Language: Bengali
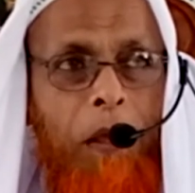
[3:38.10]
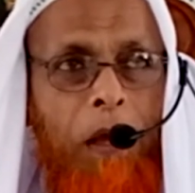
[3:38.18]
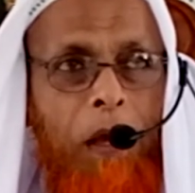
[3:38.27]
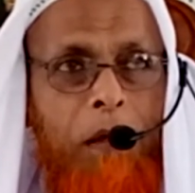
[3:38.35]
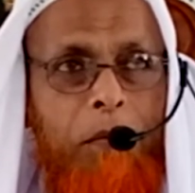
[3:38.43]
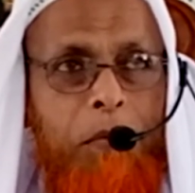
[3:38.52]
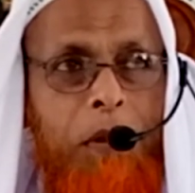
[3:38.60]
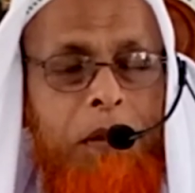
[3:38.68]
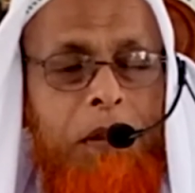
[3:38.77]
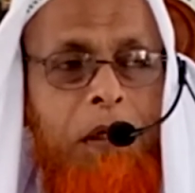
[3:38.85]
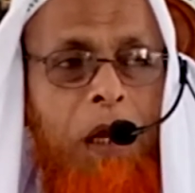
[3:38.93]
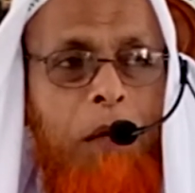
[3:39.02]
আর
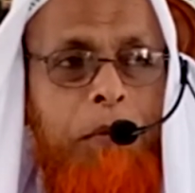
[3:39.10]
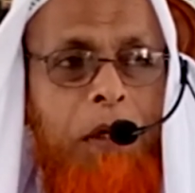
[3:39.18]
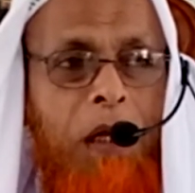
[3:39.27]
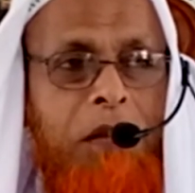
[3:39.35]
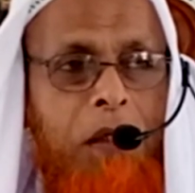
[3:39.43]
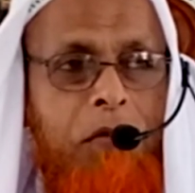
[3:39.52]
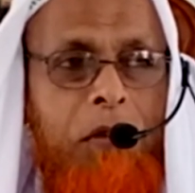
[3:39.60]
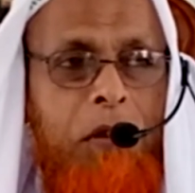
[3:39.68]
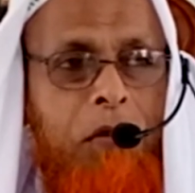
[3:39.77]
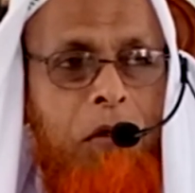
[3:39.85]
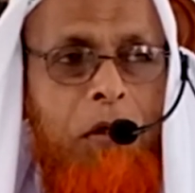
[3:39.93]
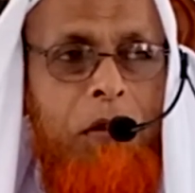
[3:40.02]
বেশি লাভের আশা
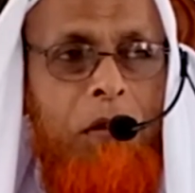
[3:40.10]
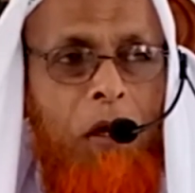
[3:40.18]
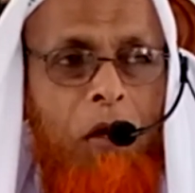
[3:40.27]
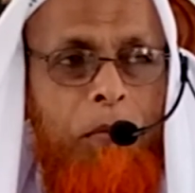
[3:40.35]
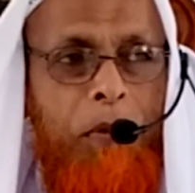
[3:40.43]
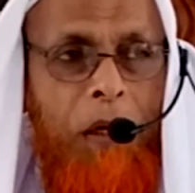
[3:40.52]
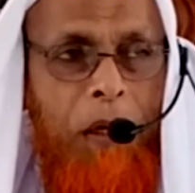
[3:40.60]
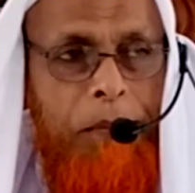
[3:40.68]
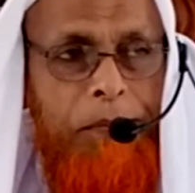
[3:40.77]
যদি করেন তা হবে না